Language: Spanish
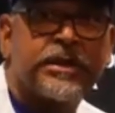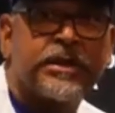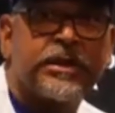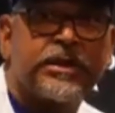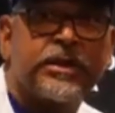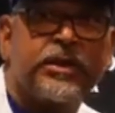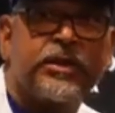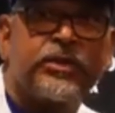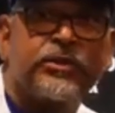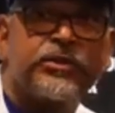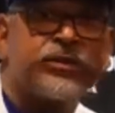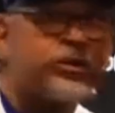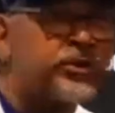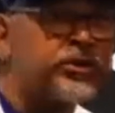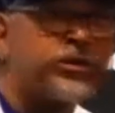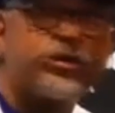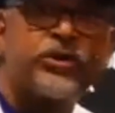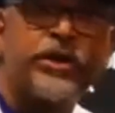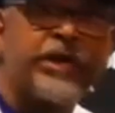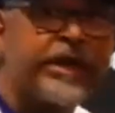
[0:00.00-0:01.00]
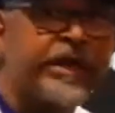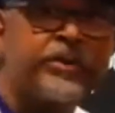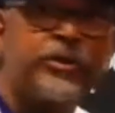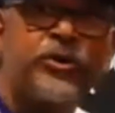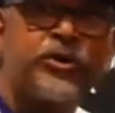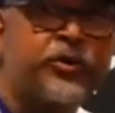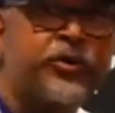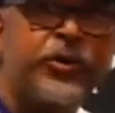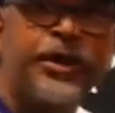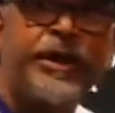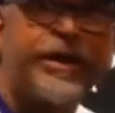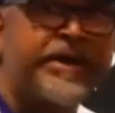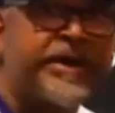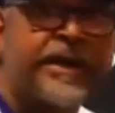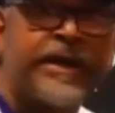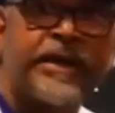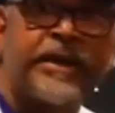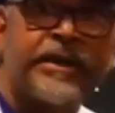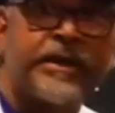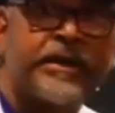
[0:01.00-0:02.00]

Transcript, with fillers: Nosotros no traímos turistas,